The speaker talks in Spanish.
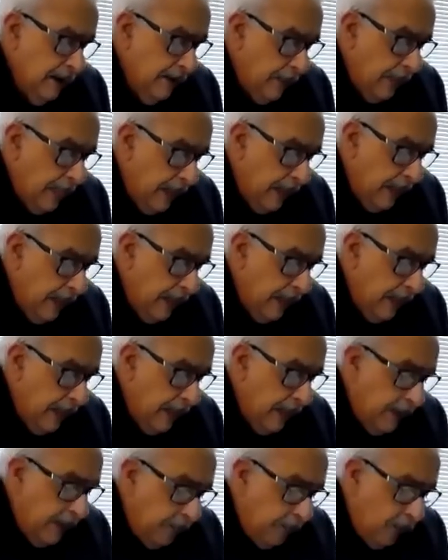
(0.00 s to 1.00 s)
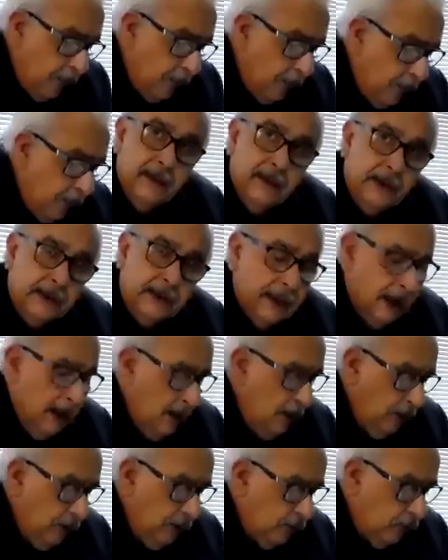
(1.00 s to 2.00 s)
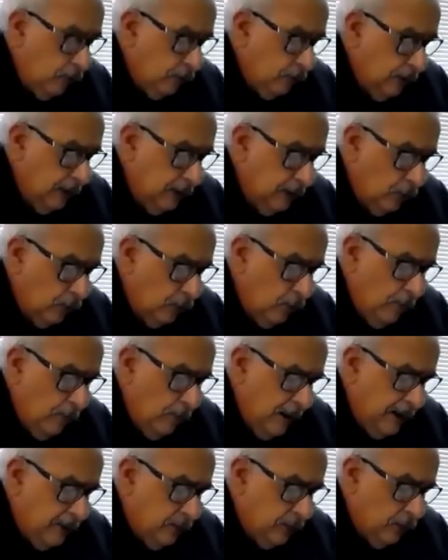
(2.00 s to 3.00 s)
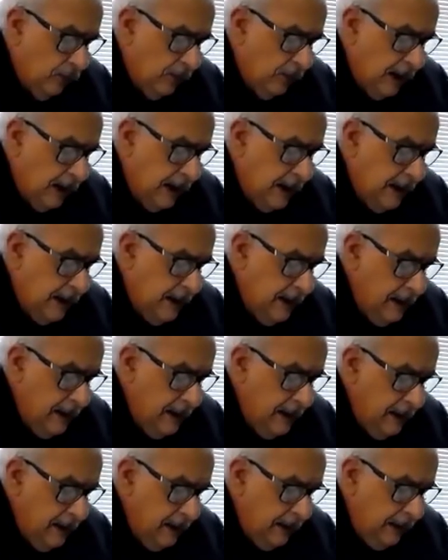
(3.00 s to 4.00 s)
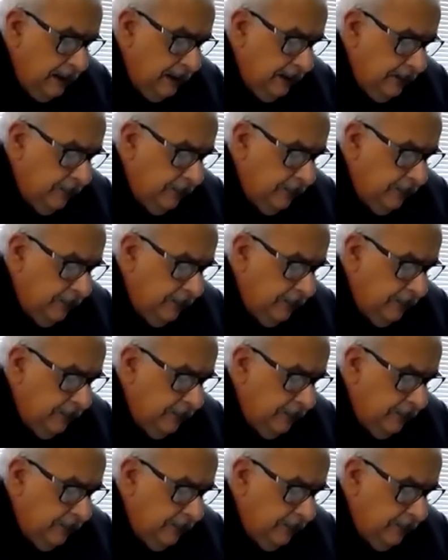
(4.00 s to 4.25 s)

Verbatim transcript: después de explicado el, documento que eh,